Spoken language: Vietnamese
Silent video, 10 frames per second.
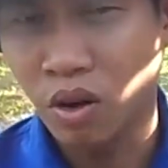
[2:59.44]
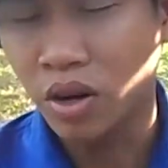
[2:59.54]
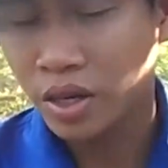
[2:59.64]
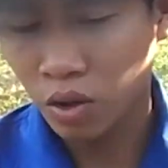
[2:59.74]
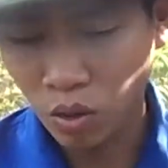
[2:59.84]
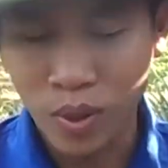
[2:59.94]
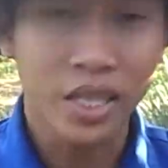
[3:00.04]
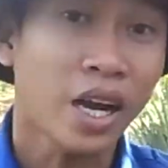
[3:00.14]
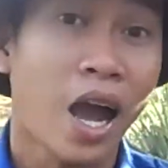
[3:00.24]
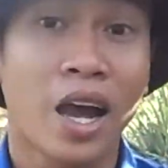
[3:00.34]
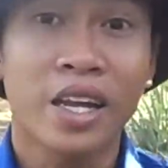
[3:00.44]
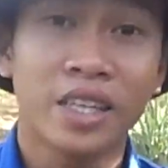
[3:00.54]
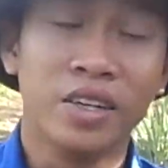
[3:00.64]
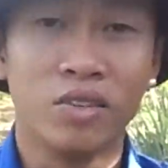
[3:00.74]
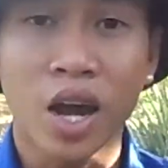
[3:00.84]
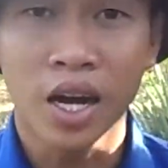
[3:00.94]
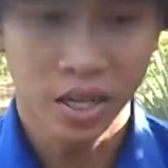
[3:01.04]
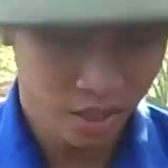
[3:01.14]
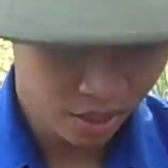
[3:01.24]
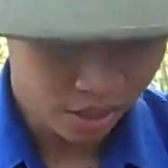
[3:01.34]
nói nói chung là tất cả gì từ hữu
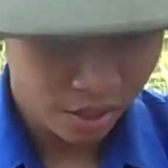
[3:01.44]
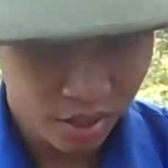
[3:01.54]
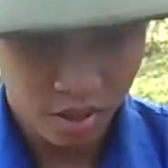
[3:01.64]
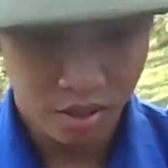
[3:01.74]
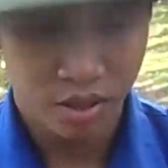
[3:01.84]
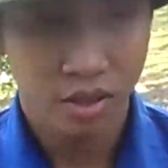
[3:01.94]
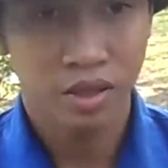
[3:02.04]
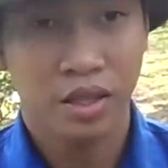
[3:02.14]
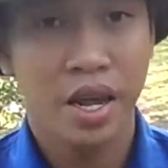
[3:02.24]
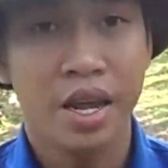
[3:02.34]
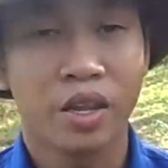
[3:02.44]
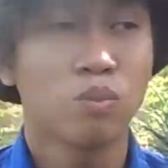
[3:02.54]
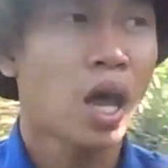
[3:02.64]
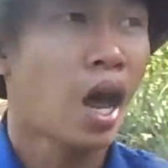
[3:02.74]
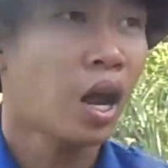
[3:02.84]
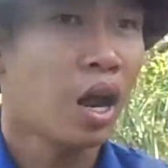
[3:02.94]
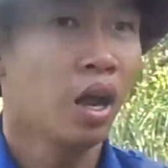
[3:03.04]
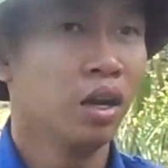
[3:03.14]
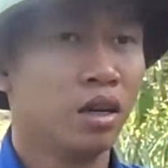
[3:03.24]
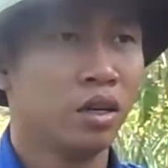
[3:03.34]
cơ thì chúng
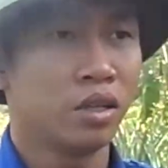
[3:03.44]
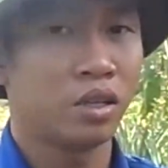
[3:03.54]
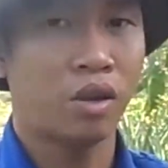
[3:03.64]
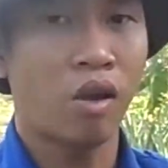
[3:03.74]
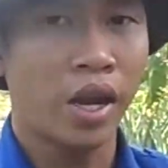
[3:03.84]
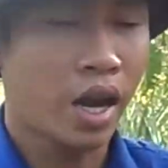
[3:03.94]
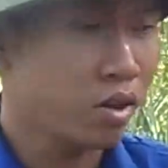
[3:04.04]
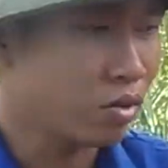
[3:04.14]
ta cho đây